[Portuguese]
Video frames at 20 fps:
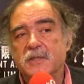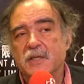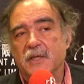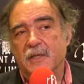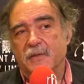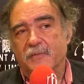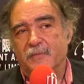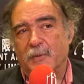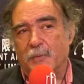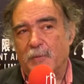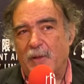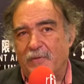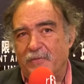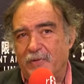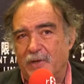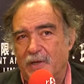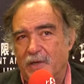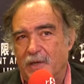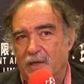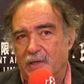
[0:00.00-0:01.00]
Sim, vamos lá
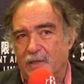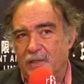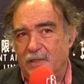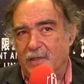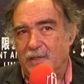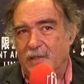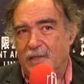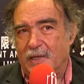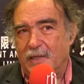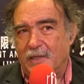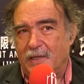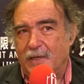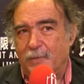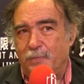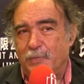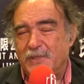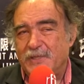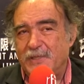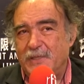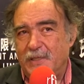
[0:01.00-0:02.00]
ver, é candidato,
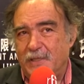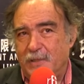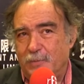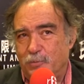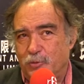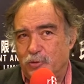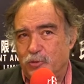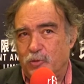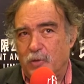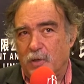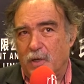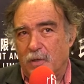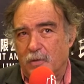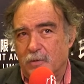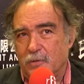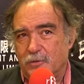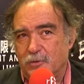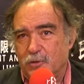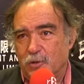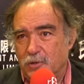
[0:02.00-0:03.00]
representa Portugal
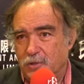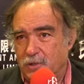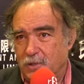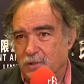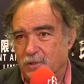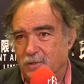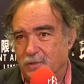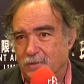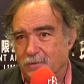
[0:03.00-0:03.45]
aos Oscars,